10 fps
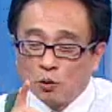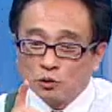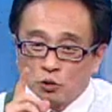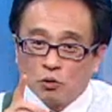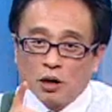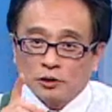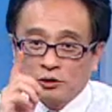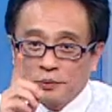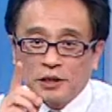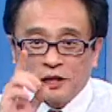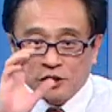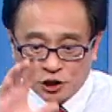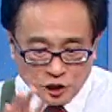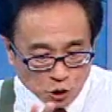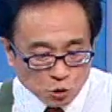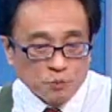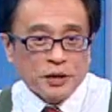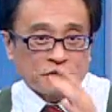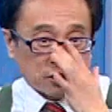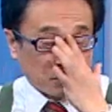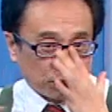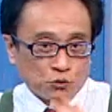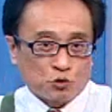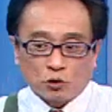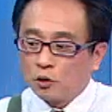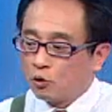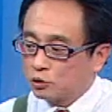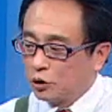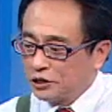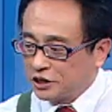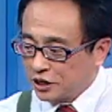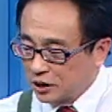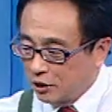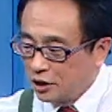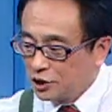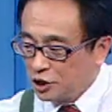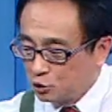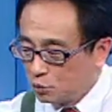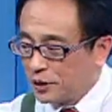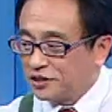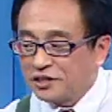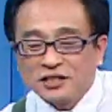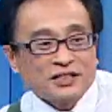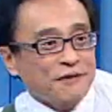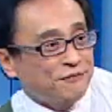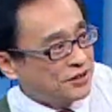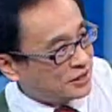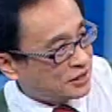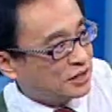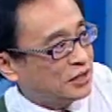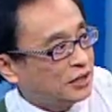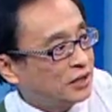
以我说过啊，投资者，你技术面只是辅佐的。我我一直强调，技术面只是三分之一。